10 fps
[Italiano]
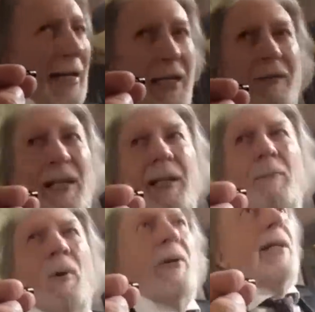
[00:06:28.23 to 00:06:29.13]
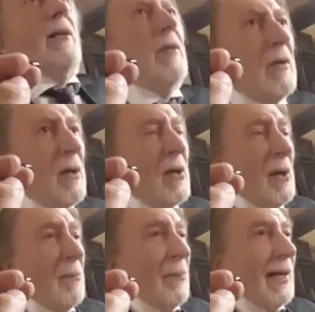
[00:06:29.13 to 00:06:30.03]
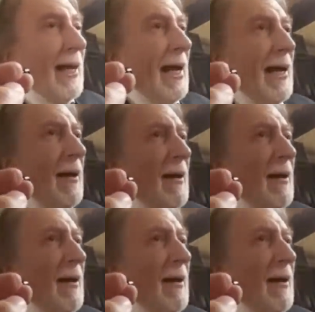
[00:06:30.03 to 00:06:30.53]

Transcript: che diventa politico perché